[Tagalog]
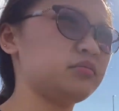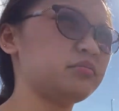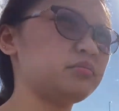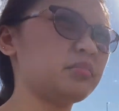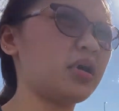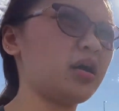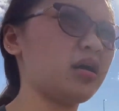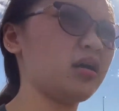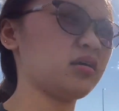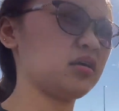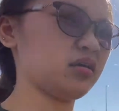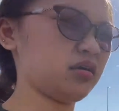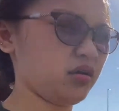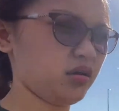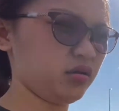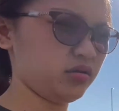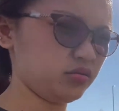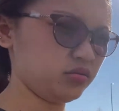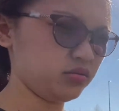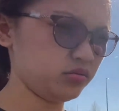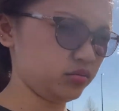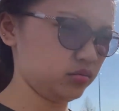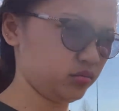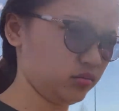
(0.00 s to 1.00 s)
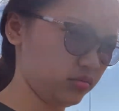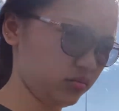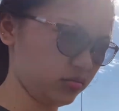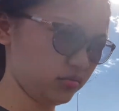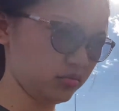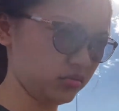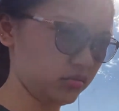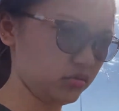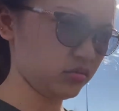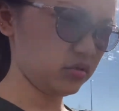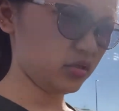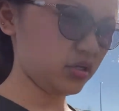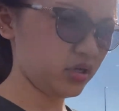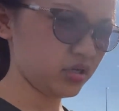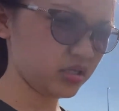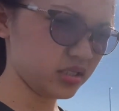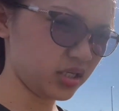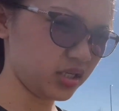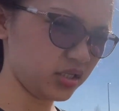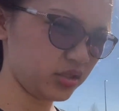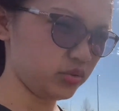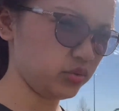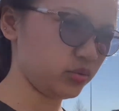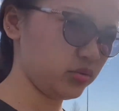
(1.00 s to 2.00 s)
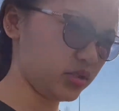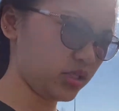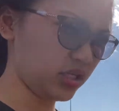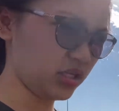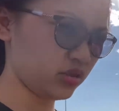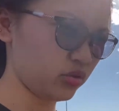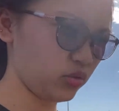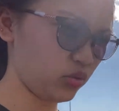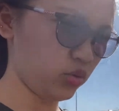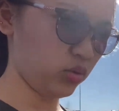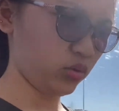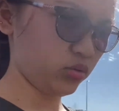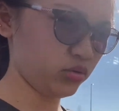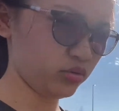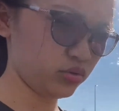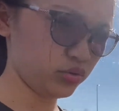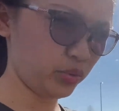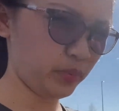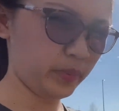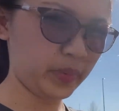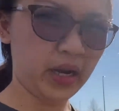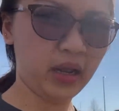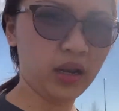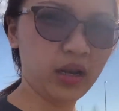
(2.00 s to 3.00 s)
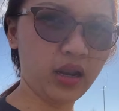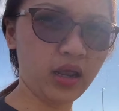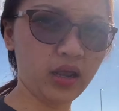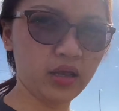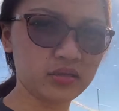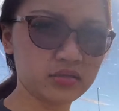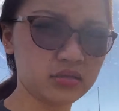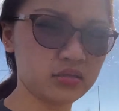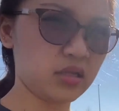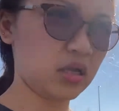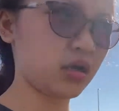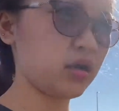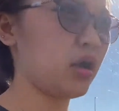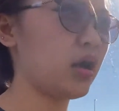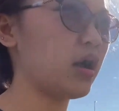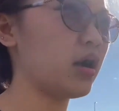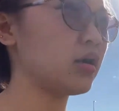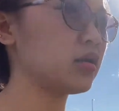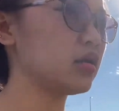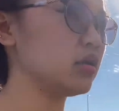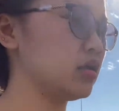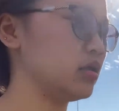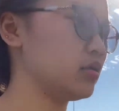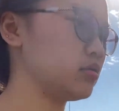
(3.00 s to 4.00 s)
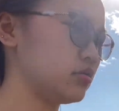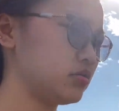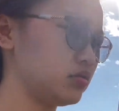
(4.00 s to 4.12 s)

Pag ano, yun lang din yung dito, sobrang lakas ng hangin.